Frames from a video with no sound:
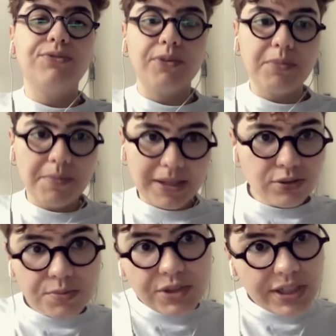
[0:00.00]
forma
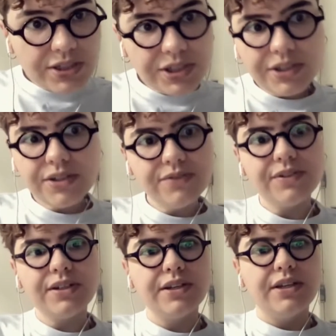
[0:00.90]
mais
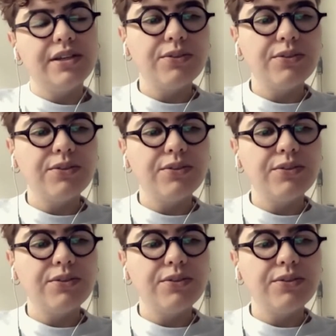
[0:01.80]
objetiva